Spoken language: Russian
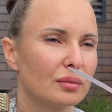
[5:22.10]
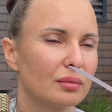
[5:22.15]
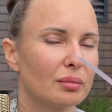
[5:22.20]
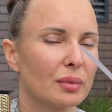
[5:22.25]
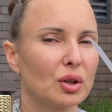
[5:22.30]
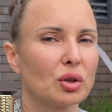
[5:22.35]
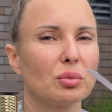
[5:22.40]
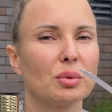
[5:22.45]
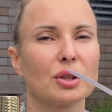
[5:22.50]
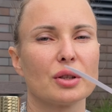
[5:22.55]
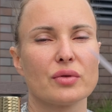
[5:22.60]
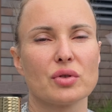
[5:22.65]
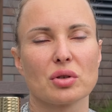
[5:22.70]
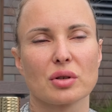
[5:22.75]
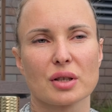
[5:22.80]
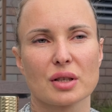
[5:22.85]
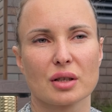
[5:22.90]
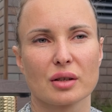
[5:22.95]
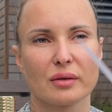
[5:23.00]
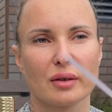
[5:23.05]
Потом это все
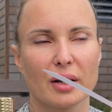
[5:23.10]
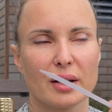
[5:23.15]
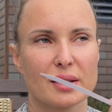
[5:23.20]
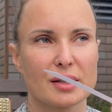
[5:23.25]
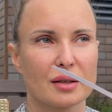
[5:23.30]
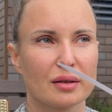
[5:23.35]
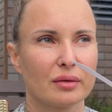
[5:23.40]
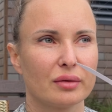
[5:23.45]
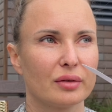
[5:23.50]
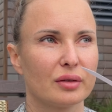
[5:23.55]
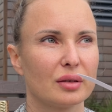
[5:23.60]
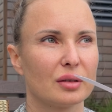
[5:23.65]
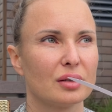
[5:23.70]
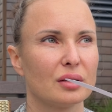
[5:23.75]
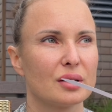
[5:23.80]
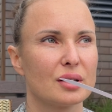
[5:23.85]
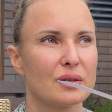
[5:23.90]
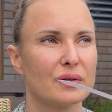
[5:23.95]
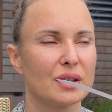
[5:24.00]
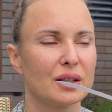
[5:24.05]
раскрывается в
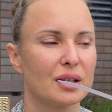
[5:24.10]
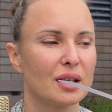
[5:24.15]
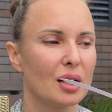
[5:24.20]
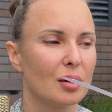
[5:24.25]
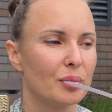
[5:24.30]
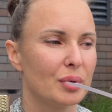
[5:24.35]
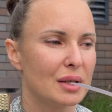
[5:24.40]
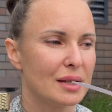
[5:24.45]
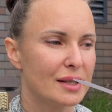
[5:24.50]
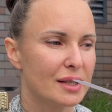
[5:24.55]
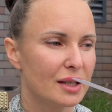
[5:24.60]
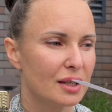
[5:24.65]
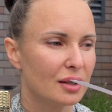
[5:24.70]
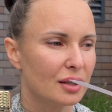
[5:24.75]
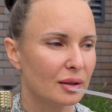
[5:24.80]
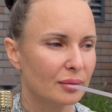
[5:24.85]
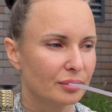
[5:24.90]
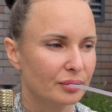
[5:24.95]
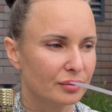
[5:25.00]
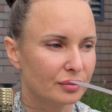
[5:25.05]
а, цветке
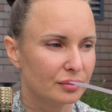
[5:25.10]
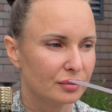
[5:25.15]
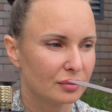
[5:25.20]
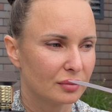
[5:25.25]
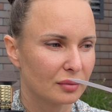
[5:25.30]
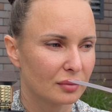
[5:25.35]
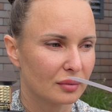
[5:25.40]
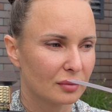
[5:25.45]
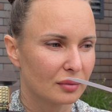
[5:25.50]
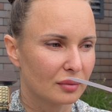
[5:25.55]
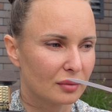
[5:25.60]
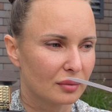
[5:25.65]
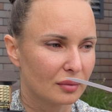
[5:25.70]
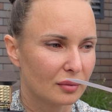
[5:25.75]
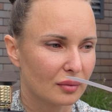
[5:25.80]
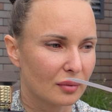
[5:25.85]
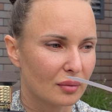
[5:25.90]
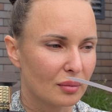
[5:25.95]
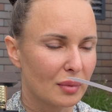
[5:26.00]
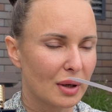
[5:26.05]
апельсина.
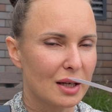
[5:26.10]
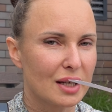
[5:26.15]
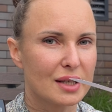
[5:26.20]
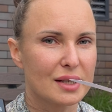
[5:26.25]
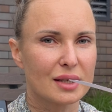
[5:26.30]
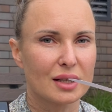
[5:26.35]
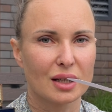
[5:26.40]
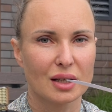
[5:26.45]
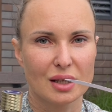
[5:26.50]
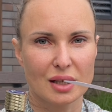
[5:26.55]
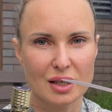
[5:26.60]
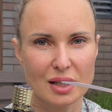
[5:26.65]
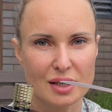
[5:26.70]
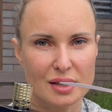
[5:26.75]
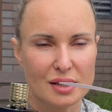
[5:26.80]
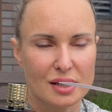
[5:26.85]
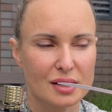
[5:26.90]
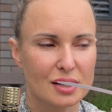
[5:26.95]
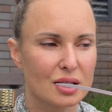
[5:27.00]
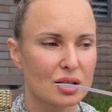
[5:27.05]
Балийская лилия
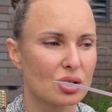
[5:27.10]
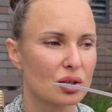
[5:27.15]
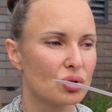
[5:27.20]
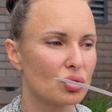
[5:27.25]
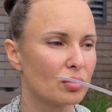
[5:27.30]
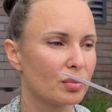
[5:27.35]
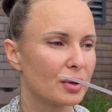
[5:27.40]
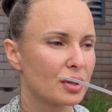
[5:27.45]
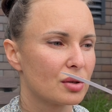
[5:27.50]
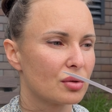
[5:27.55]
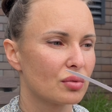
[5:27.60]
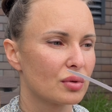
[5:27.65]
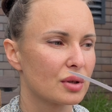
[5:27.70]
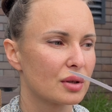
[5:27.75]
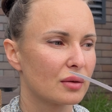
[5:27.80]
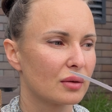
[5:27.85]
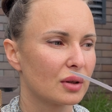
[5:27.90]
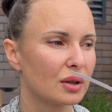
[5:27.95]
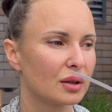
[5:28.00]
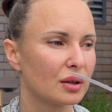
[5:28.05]
здесь даже еще
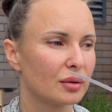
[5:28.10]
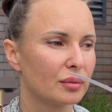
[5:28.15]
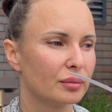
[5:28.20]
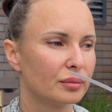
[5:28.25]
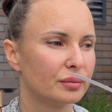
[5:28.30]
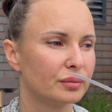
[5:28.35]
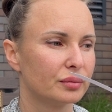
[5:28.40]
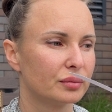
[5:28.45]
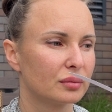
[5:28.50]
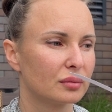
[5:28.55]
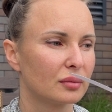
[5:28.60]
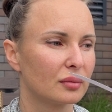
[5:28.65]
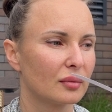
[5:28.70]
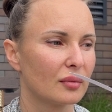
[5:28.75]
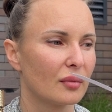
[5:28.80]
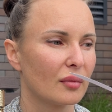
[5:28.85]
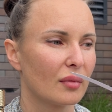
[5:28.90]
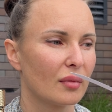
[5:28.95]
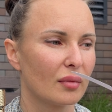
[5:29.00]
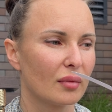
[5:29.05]
присутствует.
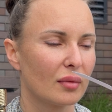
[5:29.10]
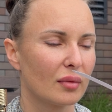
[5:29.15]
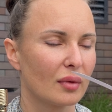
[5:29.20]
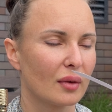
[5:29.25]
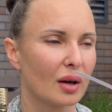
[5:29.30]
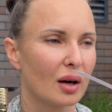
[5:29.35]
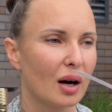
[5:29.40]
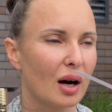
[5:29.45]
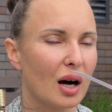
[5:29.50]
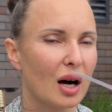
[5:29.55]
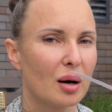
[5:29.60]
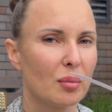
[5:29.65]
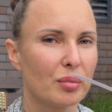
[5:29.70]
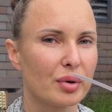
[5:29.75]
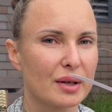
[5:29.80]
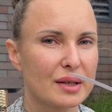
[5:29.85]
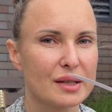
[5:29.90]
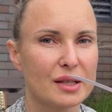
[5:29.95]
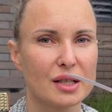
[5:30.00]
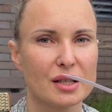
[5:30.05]

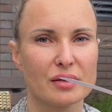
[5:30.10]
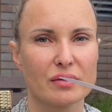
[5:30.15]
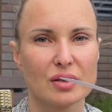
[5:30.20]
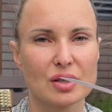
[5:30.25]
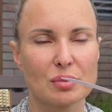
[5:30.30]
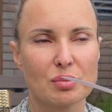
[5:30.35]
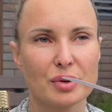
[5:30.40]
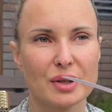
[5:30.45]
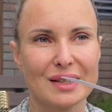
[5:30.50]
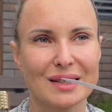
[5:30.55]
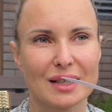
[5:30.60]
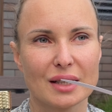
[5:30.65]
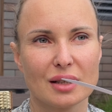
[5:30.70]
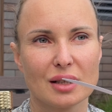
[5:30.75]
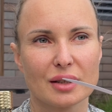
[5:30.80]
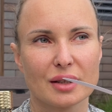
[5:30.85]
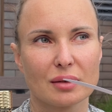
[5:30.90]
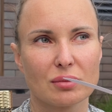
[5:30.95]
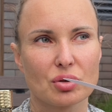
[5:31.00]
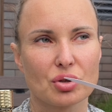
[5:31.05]
Амбра здесь в избытке для
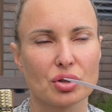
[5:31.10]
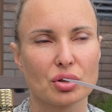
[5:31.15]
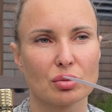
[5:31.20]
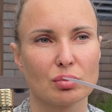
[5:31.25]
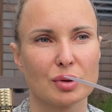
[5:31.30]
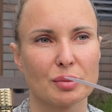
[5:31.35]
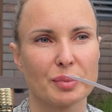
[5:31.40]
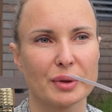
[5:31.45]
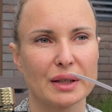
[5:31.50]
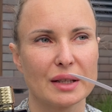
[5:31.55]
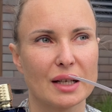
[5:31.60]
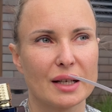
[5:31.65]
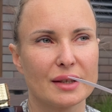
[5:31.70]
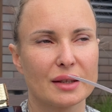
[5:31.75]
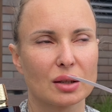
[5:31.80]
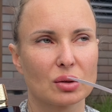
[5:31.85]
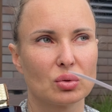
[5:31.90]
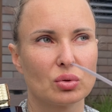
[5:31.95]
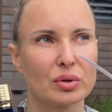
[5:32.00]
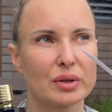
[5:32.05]
того, чтобы придать
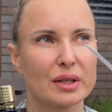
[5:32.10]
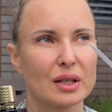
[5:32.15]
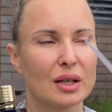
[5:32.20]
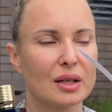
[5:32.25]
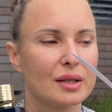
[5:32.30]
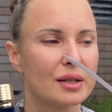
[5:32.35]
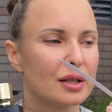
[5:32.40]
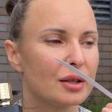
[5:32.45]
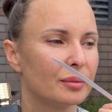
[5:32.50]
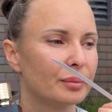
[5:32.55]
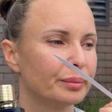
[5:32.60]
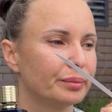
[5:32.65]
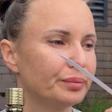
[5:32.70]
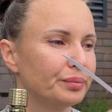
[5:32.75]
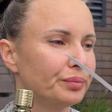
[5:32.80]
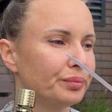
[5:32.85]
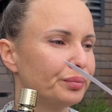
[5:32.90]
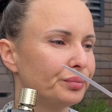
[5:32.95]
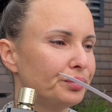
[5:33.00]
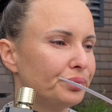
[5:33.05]
такую, знаете,
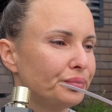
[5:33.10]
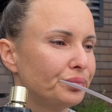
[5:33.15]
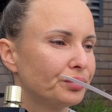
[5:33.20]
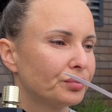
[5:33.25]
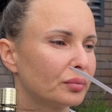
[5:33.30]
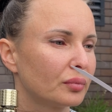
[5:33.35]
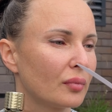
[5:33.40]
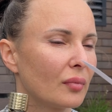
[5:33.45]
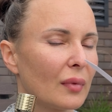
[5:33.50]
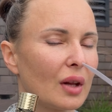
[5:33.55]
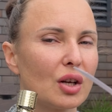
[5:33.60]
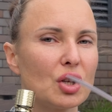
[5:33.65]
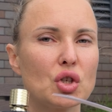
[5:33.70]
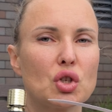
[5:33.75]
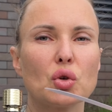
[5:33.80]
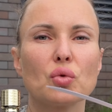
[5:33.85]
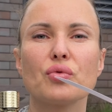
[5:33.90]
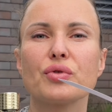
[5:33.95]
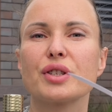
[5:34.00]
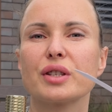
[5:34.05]

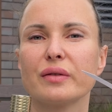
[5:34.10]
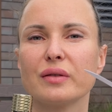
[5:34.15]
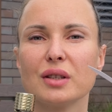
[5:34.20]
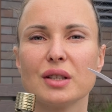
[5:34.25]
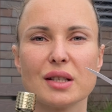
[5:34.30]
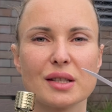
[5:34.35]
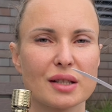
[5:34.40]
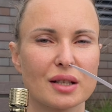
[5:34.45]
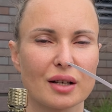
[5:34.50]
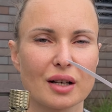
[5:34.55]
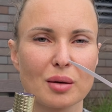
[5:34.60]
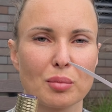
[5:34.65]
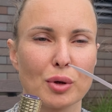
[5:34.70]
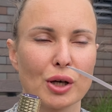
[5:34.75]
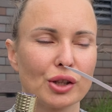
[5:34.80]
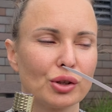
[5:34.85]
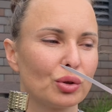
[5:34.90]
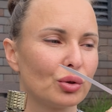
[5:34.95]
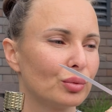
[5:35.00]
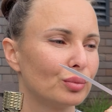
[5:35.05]
чувственность
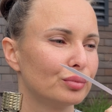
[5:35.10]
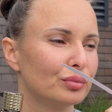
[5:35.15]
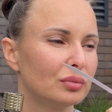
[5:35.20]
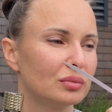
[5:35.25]
аромату.